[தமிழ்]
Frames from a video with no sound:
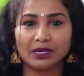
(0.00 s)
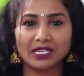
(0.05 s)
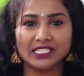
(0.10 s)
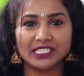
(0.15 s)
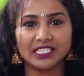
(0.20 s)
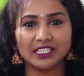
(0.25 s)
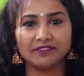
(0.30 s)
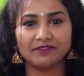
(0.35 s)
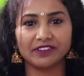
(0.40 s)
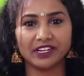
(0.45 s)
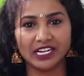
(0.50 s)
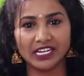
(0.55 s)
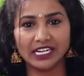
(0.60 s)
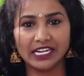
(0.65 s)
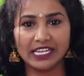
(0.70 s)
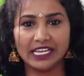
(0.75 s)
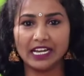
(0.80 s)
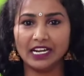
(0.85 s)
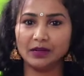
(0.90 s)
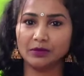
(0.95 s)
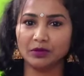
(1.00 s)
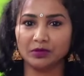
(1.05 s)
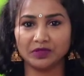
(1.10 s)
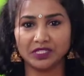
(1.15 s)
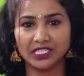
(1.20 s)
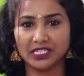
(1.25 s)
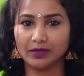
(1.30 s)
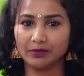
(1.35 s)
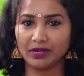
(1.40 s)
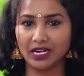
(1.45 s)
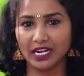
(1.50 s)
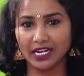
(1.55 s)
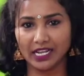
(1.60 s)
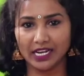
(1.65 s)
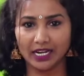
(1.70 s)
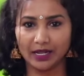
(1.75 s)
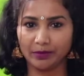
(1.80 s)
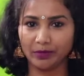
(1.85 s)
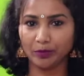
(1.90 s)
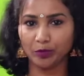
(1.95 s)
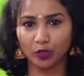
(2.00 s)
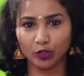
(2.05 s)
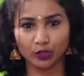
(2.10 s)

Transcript: பட்ஜெட் ஃப்ரெண்ட்லியா நம்ம மிஷின் எம்ப்ராய்டரி எல்லாமே